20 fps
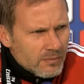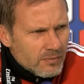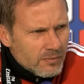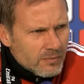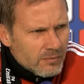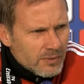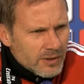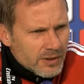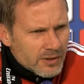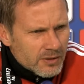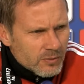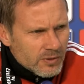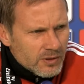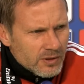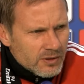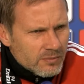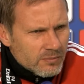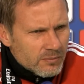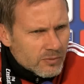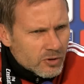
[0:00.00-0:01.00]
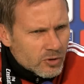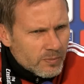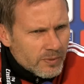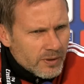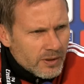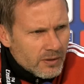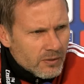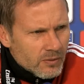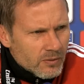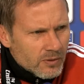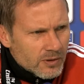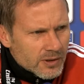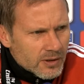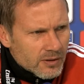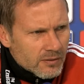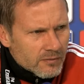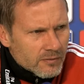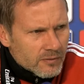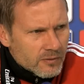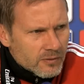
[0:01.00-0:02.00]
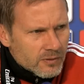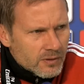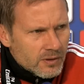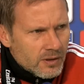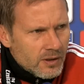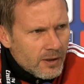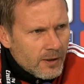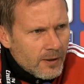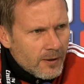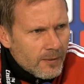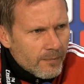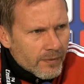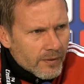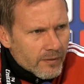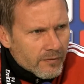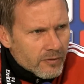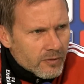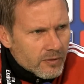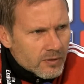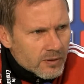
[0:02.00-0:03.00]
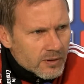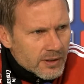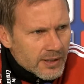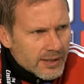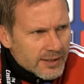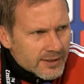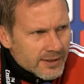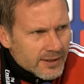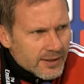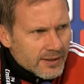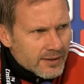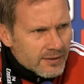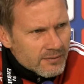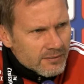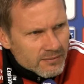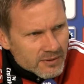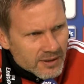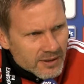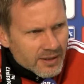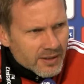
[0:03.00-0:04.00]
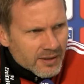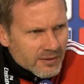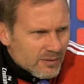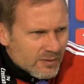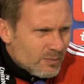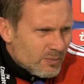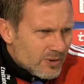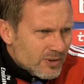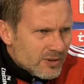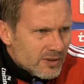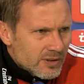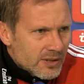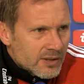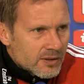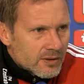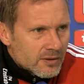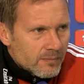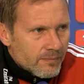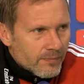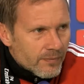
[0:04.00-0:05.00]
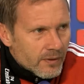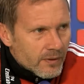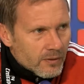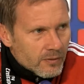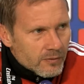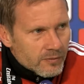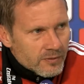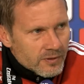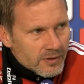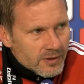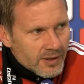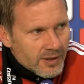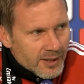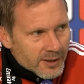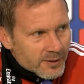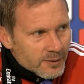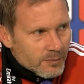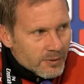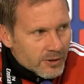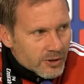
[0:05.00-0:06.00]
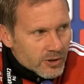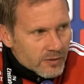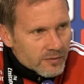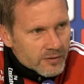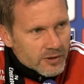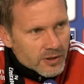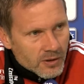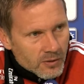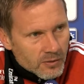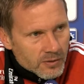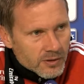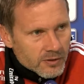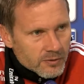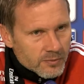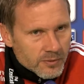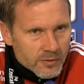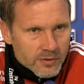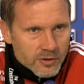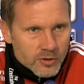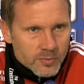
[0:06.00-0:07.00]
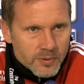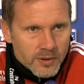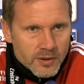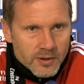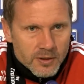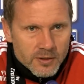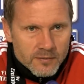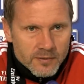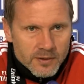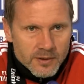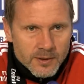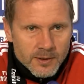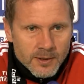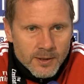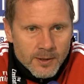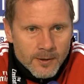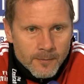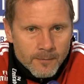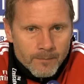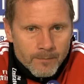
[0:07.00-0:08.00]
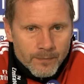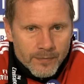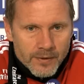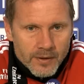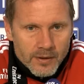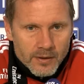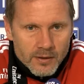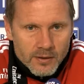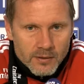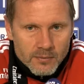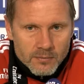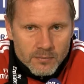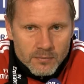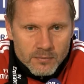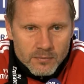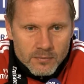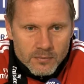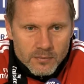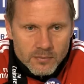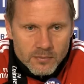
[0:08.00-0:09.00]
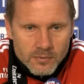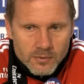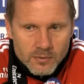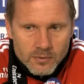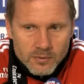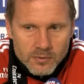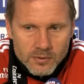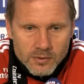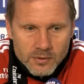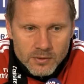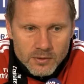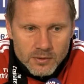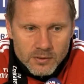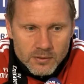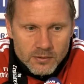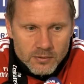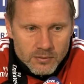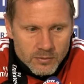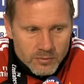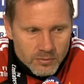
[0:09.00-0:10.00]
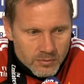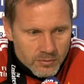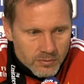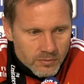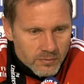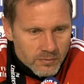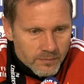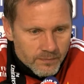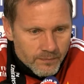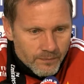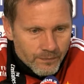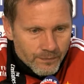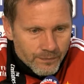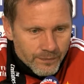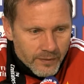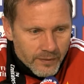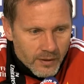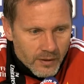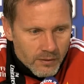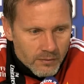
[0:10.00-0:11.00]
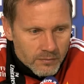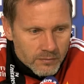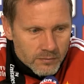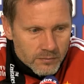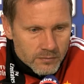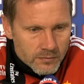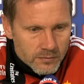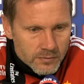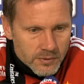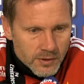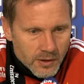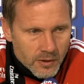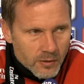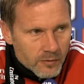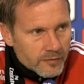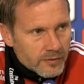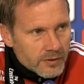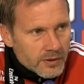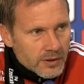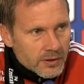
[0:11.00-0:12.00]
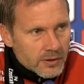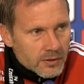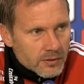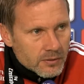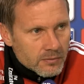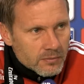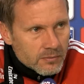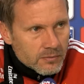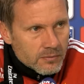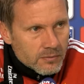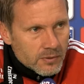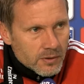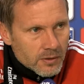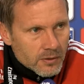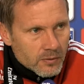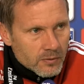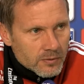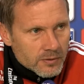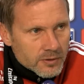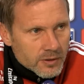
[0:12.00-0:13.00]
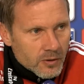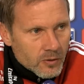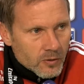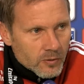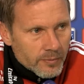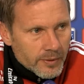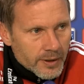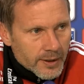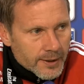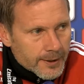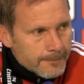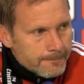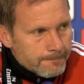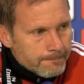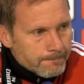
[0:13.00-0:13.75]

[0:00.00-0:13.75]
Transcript: mich zu diesem Spiel äußern von, von gestern. Ich denke, wir müssen jetzt auf die erste Mannschaft schauen, dass wir unsere Spiele gewinnen. Ähm, und äh, darauf liegt ja unser Augenmerk.